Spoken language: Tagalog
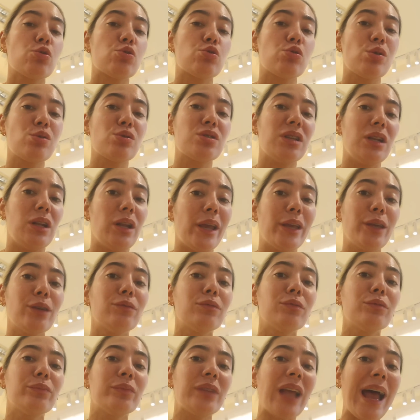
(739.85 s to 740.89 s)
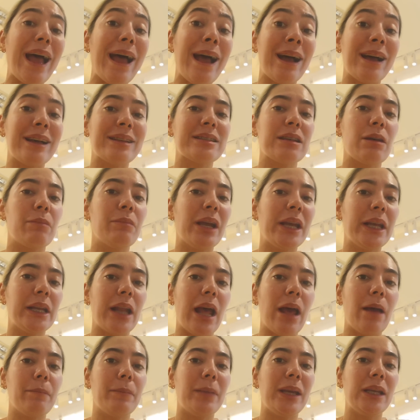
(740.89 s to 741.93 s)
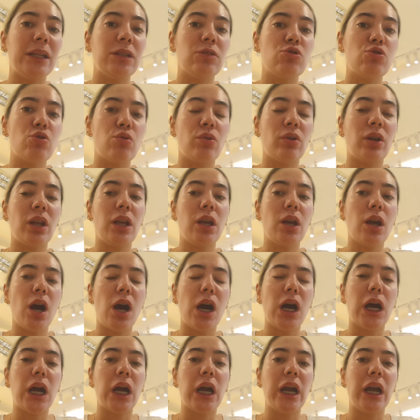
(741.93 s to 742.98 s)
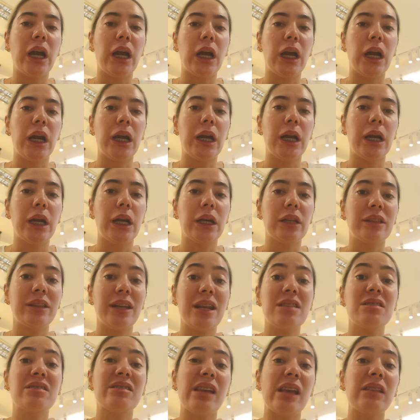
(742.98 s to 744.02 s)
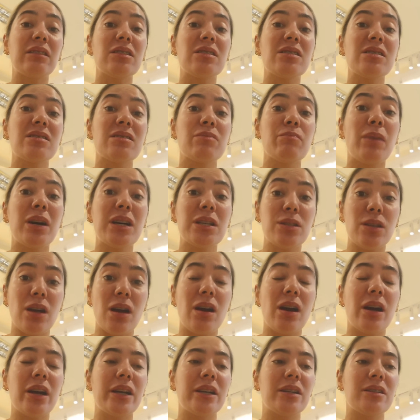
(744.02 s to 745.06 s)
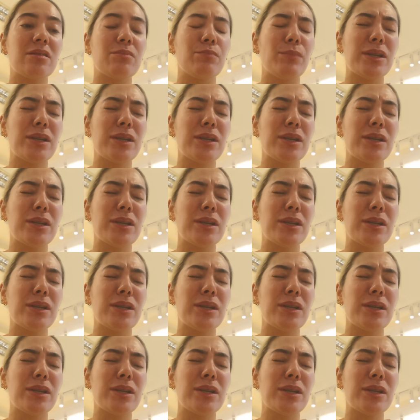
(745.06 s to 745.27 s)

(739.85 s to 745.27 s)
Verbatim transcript: So, sila yung nakakasabay namin during our trendsetters bazaars.